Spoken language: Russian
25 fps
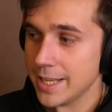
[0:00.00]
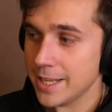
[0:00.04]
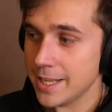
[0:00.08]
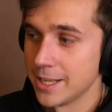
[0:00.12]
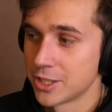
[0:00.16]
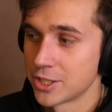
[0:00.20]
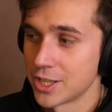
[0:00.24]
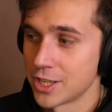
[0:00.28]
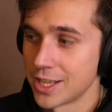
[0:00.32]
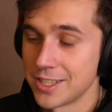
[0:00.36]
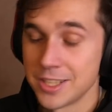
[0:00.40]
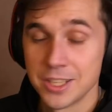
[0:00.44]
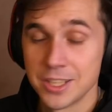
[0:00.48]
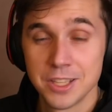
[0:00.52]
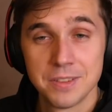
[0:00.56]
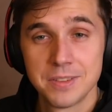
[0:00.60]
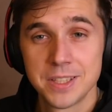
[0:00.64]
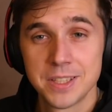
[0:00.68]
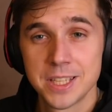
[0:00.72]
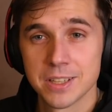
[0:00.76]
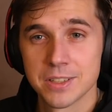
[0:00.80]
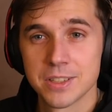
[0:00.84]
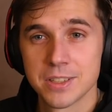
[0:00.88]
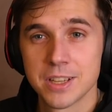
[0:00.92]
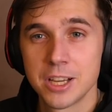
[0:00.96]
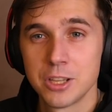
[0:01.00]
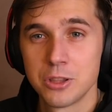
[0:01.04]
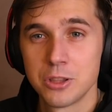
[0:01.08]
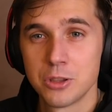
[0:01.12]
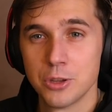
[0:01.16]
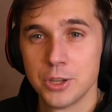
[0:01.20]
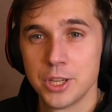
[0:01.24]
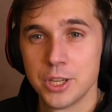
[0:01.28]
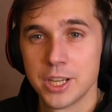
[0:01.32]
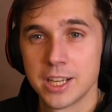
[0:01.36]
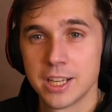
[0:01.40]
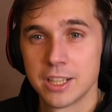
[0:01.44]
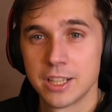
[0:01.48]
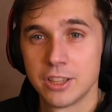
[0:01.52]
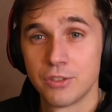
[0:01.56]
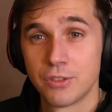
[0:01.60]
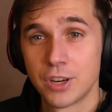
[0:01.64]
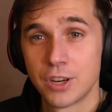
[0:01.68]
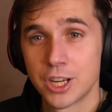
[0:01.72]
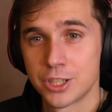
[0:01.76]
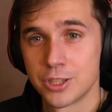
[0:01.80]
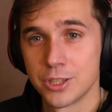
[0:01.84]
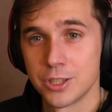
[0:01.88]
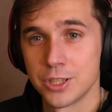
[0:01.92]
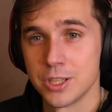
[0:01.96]
И, кстати, не все знают, но я
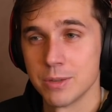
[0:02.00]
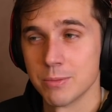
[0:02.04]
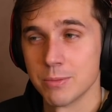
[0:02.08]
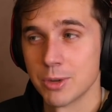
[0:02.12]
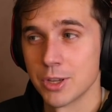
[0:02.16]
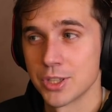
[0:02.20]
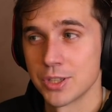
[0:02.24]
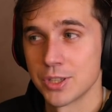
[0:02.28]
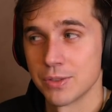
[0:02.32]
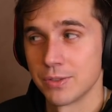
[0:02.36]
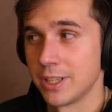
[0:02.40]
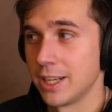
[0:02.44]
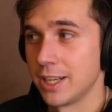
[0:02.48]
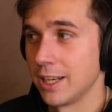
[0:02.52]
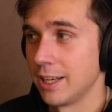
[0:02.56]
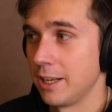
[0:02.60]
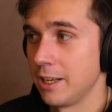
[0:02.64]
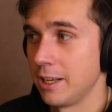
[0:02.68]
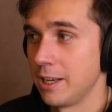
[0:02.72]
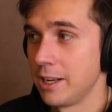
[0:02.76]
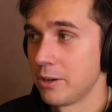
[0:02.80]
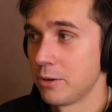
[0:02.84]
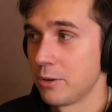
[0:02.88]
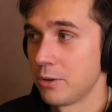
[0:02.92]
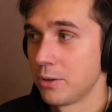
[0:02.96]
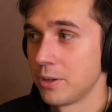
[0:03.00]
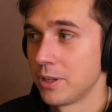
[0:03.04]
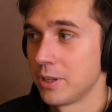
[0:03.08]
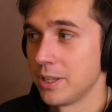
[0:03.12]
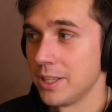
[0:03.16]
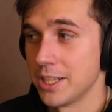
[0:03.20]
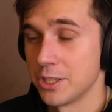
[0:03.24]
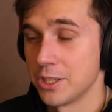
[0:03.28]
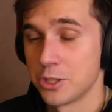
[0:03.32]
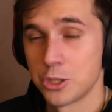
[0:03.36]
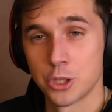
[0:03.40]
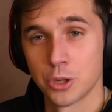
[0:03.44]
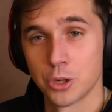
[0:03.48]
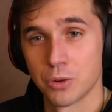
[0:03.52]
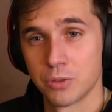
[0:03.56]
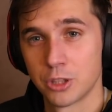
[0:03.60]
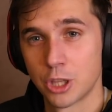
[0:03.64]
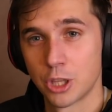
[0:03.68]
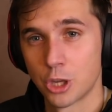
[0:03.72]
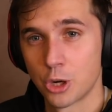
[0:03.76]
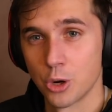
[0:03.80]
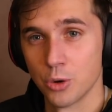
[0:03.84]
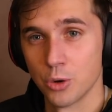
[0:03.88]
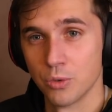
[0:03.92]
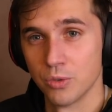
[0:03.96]
дважды снимался в Галилео. Есть еще
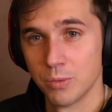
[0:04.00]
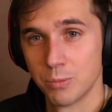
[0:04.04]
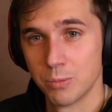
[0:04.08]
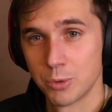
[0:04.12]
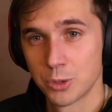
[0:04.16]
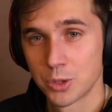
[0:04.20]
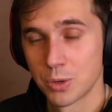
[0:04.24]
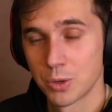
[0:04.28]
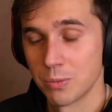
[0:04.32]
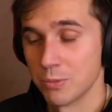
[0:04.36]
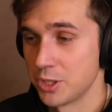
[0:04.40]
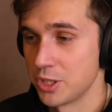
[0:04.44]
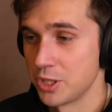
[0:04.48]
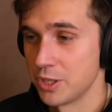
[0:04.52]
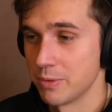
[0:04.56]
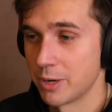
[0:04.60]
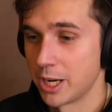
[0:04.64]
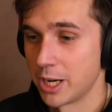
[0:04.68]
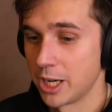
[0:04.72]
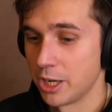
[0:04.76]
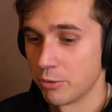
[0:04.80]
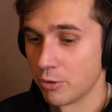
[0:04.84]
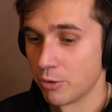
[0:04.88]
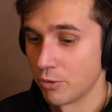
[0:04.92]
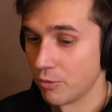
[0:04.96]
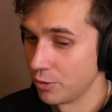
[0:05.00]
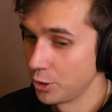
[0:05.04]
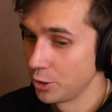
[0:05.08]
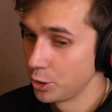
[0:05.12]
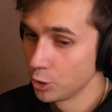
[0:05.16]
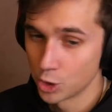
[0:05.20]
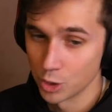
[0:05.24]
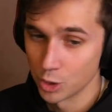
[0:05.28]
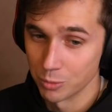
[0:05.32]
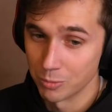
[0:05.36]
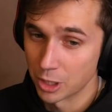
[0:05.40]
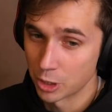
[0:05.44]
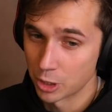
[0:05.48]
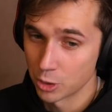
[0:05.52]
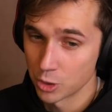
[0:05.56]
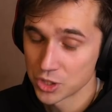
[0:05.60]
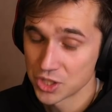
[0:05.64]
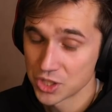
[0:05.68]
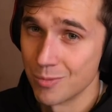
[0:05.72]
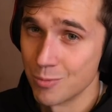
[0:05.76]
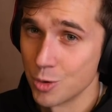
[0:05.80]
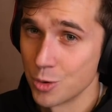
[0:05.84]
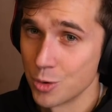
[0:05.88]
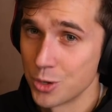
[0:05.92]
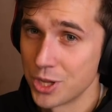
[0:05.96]
второй выпуск, мы снимали его в лютый
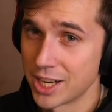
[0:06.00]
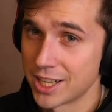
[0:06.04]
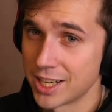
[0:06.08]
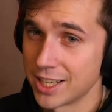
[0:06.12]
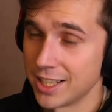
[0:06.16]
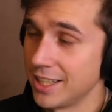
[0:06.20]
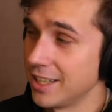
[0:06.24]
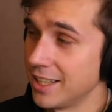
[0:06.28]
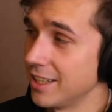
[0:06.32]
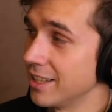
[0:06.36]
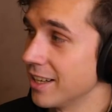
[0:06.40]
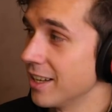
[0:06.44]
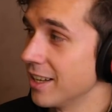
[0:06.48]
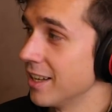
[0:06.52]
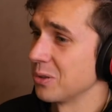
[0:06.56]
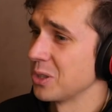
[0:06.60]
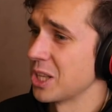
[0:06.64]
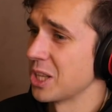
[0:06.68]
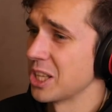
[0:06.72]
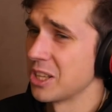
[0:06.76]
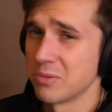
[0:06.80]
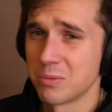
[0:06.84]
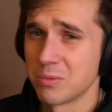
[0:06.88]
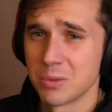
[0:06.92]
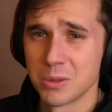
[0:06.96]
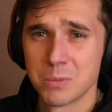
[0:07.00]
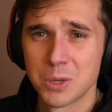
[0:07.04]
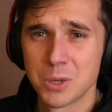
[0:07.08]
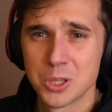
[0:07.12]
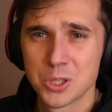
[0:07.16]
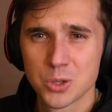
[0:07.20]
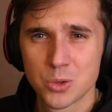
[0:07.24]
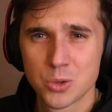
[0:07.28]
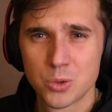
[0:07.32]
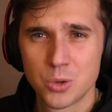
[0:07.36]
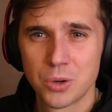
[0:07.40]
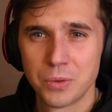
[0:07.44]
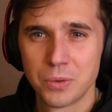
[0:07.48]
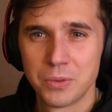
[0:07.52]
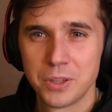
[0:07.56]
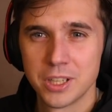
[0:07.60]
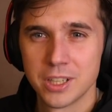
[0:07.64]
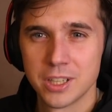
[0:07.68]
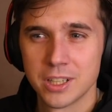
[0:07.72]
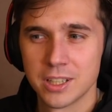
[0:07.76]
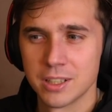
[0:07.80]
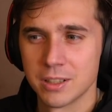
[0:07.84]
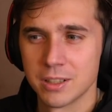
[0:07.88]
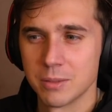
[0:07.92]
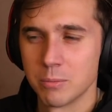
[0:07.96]
мороз. Мы уехали куда-то в
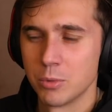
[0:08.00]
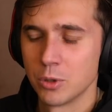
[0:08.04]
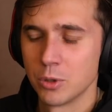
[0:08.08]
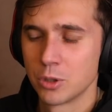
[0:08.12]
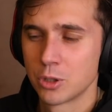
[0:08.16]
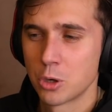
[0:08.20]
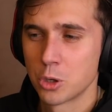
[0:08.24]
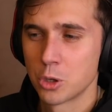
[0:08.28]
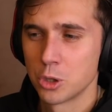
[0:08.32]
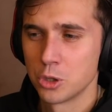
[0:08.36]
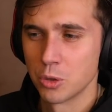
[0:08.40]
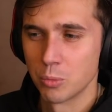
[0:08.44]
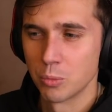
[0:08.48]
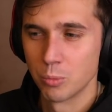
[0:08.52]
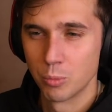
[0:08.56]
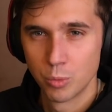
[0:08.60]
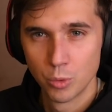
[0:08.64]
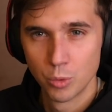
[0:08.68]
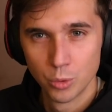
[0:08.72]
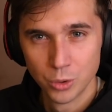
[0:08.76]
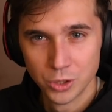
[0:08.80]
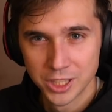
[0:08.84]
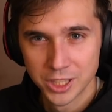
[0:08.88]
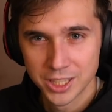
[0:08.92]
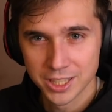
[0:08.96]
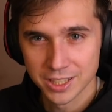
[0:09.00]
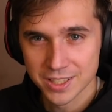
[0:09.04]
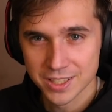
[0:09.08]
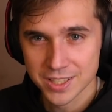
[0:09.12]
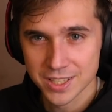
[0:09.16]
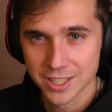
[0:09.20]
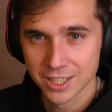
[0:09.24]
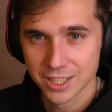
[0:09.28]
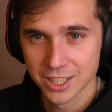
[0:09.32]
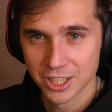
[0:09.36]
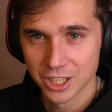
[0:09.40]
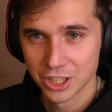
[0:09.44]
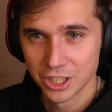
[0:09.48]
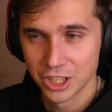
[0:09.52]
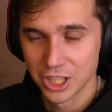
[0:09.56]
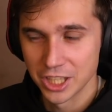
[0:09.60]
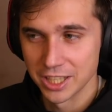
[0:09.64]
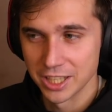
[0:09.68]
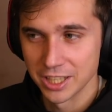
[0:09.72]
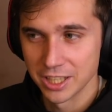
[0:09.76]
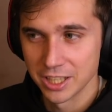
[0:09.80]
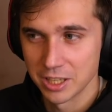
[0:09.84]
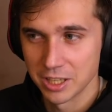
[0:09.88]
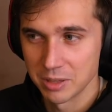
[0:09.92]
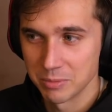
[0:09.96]
Подмосковье, был какой-то бункер
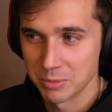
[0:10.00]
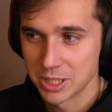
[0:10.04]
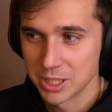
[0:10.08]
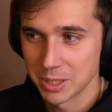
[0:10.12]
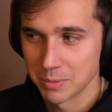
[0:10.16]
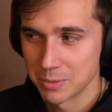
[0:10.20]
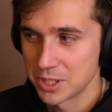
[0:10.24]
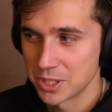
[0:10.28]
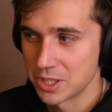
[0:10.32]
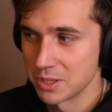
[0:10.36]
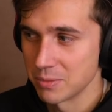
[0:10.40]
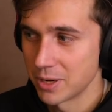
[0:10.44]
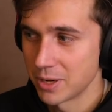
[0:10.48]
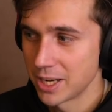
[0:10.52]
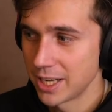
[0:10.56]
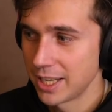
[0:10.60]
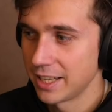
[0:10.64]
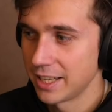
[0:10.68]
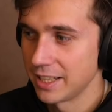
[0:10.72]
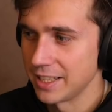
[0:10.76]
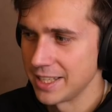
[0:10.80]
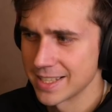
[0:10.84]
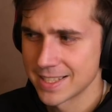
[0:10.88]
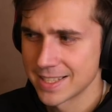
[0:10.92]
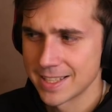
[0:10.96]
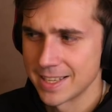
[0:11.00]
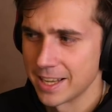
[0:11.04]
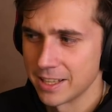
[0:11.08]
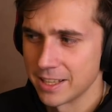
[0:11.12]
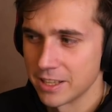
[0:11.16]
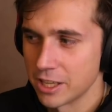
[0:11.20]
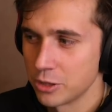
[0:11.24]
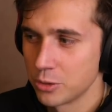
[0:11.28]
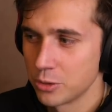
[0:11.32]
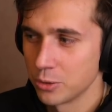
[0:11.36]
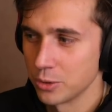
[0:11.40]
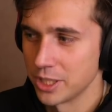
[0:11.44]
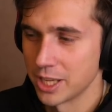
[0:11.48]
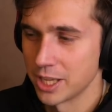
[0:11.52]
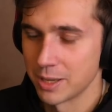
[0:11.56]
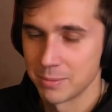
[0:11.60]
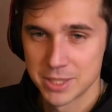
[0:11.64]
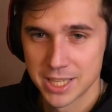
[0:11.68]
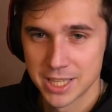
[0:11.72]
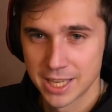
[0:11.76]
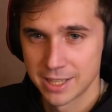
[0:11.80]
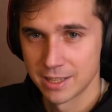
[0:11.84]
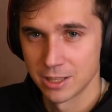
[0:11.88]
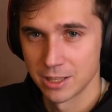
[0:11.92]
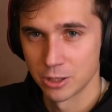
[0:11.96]
закрытый, и мы там снимали. Если я найду, я
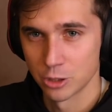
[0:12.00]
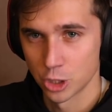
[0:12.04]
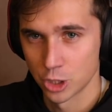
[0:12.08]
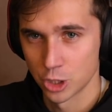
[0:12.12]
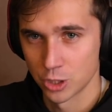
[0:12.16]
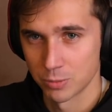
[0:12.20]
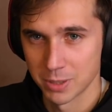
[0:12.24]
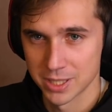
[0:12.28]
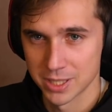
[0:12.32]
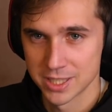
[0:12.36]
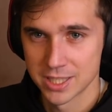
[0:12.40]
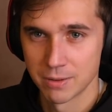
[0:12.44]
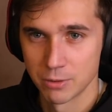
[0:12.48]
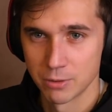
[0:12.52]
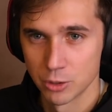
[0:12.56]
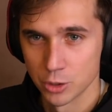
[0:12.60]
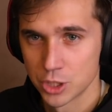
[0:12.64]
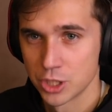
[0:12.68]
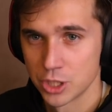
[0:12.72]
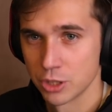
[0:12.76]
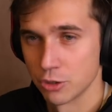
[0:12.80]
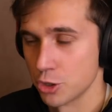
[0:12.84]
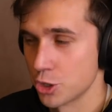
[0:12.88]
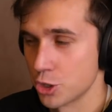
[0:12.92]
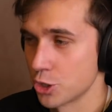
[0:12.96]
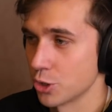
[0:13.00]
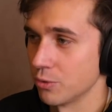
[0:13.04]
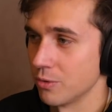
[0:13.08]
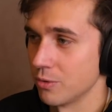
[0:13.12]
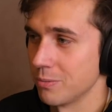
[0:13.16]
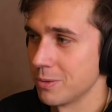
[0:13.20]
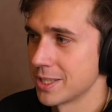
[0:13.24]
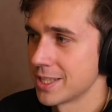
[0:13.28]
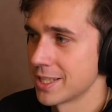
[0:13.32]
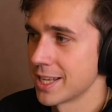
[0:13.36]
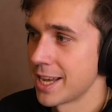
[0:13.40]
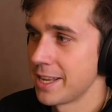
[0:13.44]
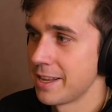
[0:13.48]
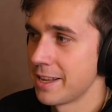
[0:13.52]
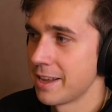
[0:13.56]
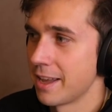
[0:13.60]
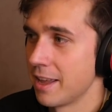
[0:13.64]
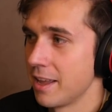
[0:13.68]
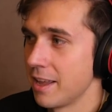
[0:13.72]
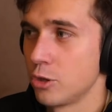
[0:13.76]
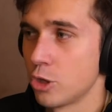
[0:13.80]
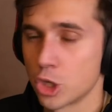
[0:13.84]
обязательно тоже поставлю ссылочку в описании.